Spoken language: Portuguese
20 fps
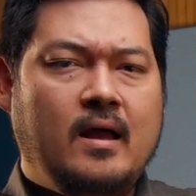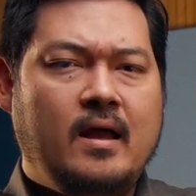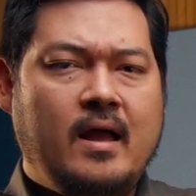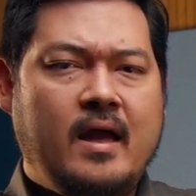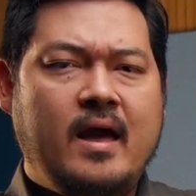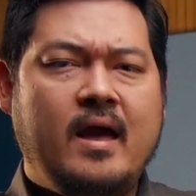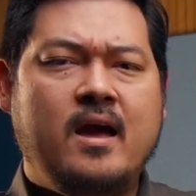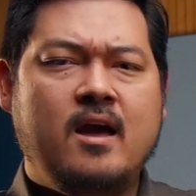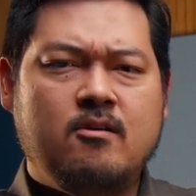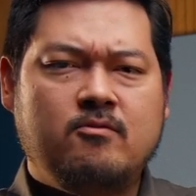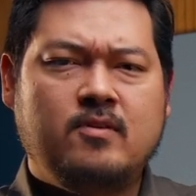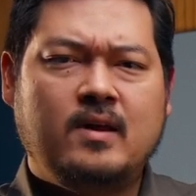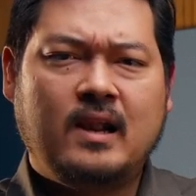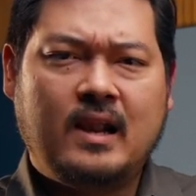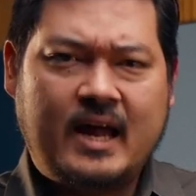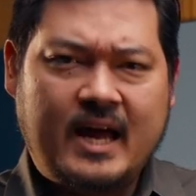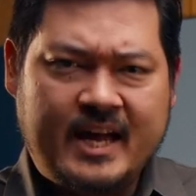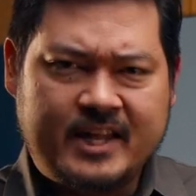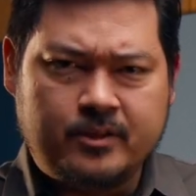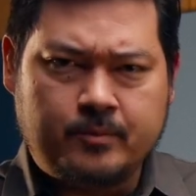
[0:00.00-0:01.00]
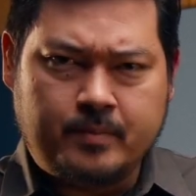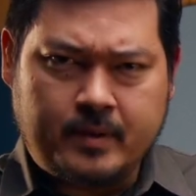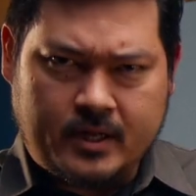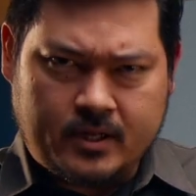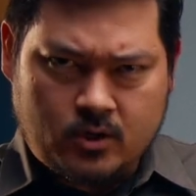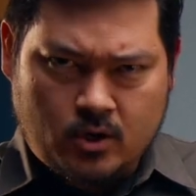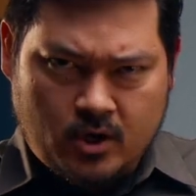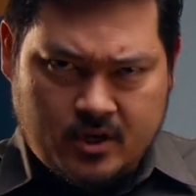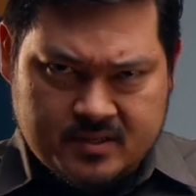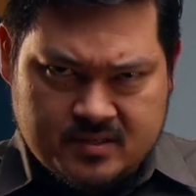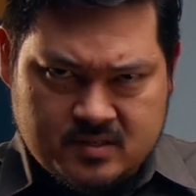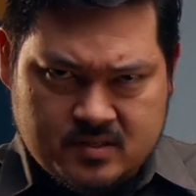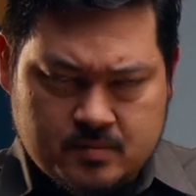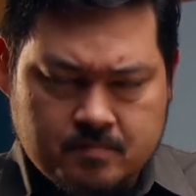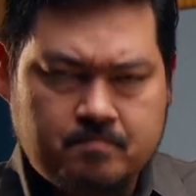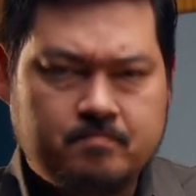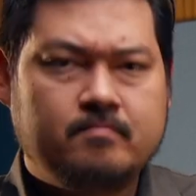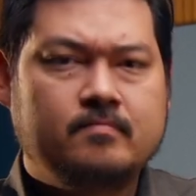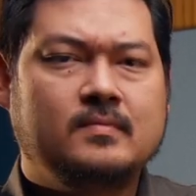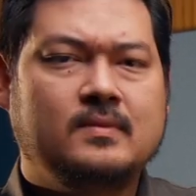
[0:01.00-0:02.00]
é revelado para nós
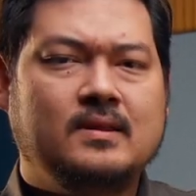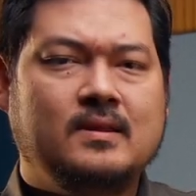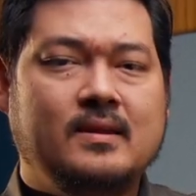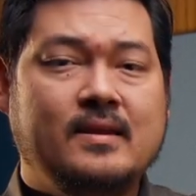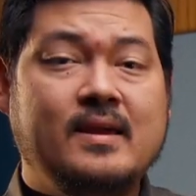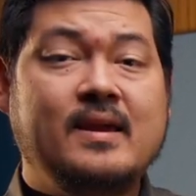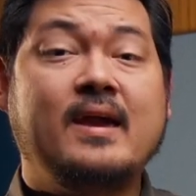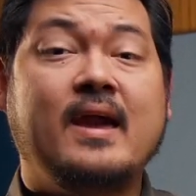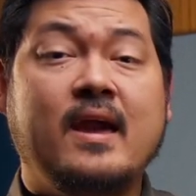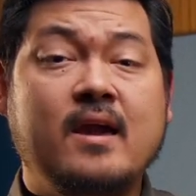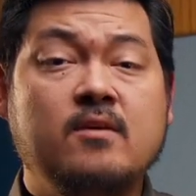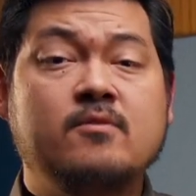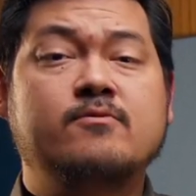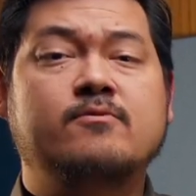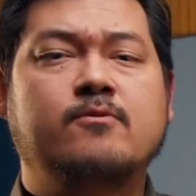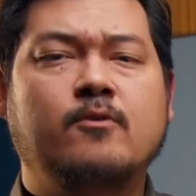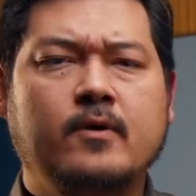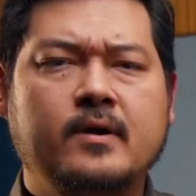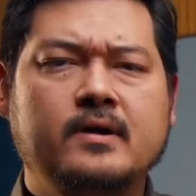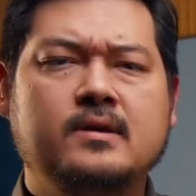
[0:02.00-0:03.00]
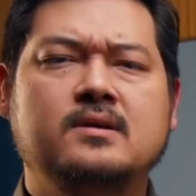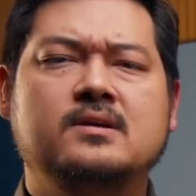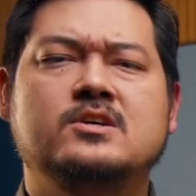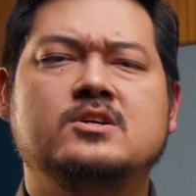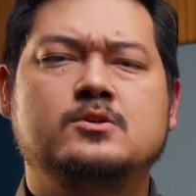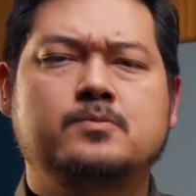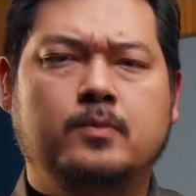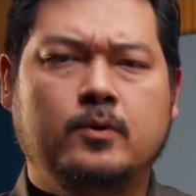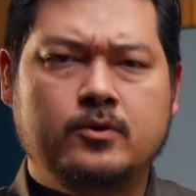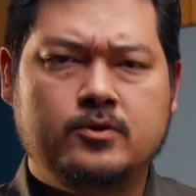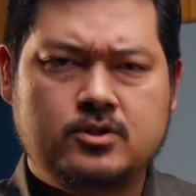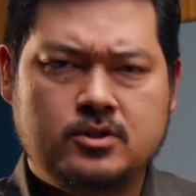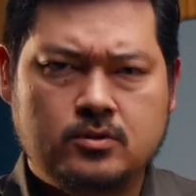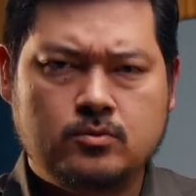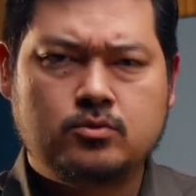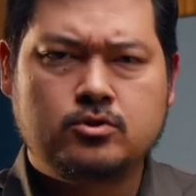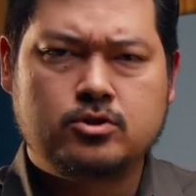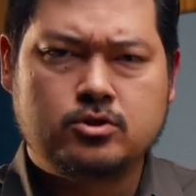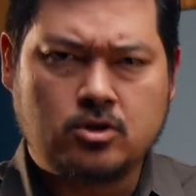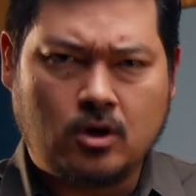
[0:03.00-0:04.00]
quem foi que explodiu
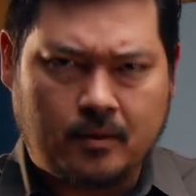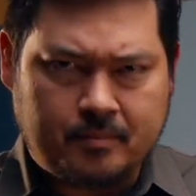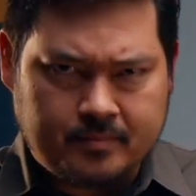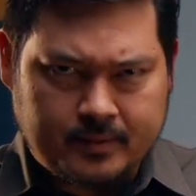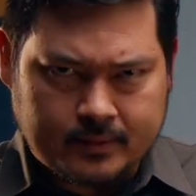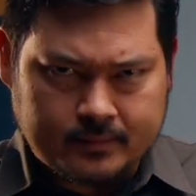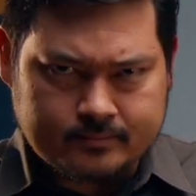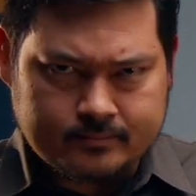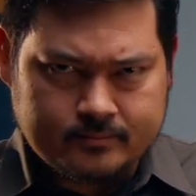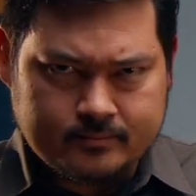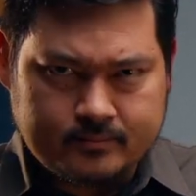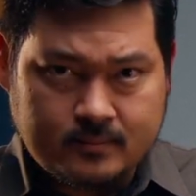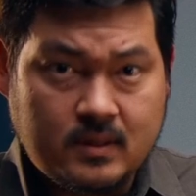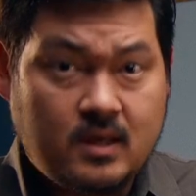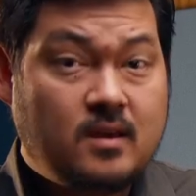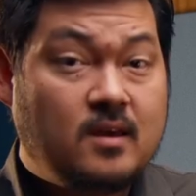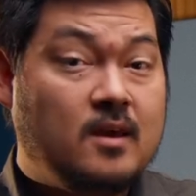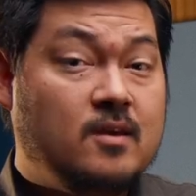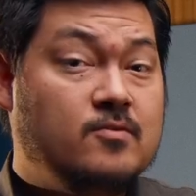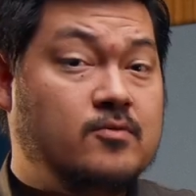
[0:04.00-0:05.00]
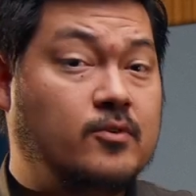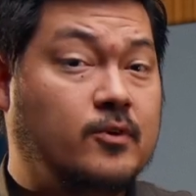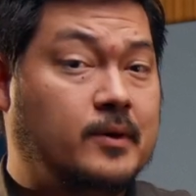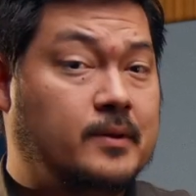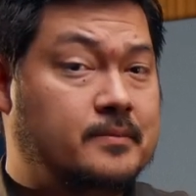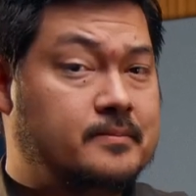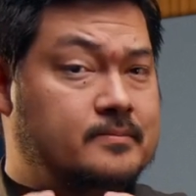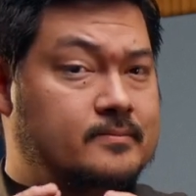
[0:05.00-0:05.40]
o shopping. E quem foi?